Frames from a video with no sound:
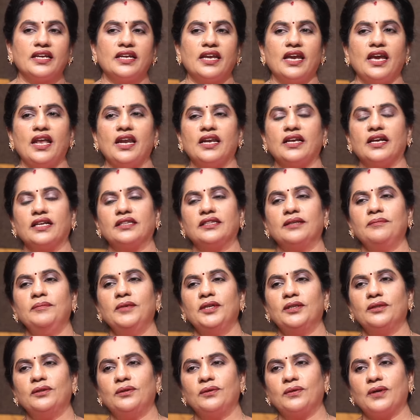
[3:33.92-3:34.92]
కేల్కతం
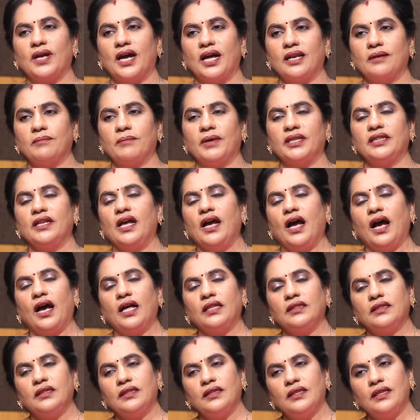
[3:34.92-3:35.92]
దుకాన్ బంద్
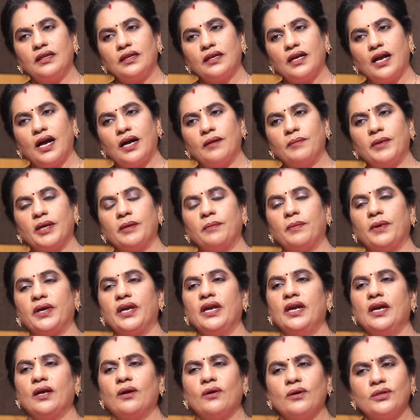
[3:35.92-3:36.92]
అందరూ కామ్ అయిపోయి
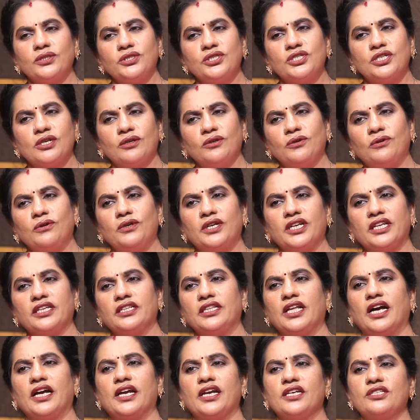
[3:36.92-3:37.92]
కొంచెం కూల్ డ్రింక్
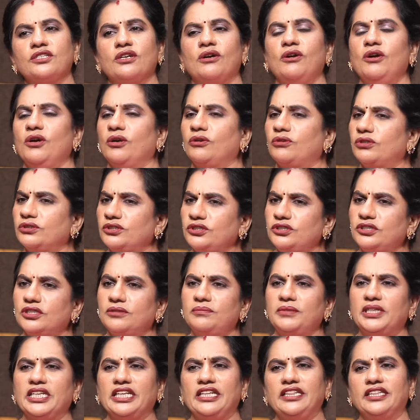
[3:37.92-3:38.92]
తాగేసాం కొంచెం
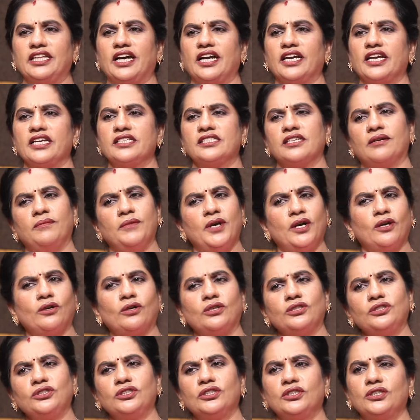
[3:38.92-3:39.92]
టీలు తాగేసాం
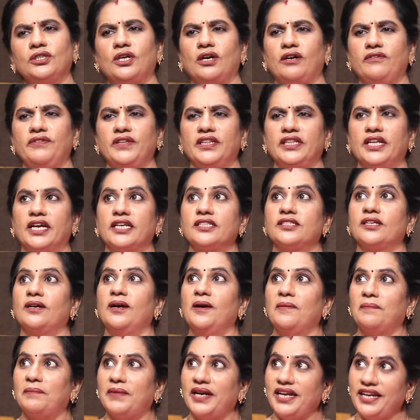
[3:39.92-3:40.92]
కొంచెం కాఫీలు తాగేసాం
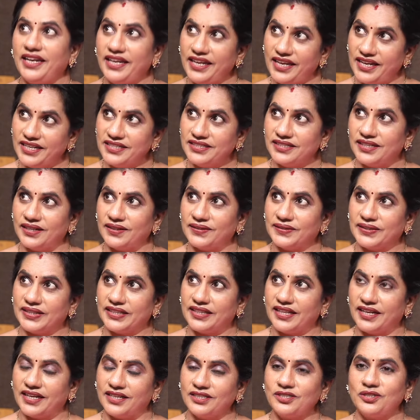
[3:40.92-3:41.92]
మళ్ళీ ఏం
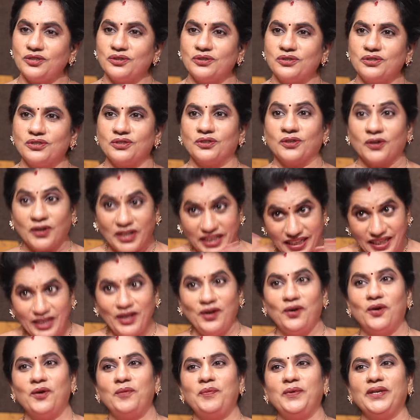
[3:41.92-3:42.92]
జరుగుతుందా అని చూస్తున్నాం
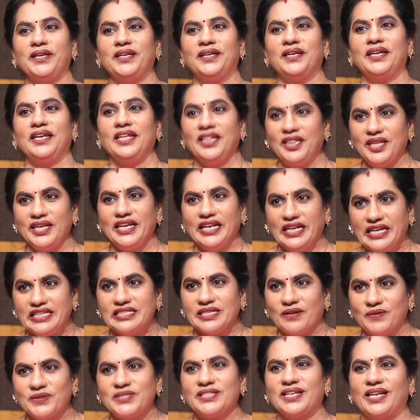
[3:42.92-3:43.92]
ఈలోపు ఇది ఇన్ని
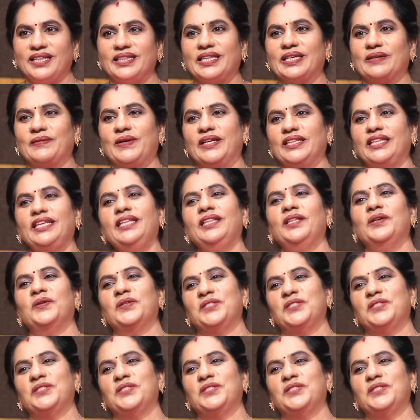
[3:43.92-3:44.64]
సంవత్సరాల తర్వాత ఇది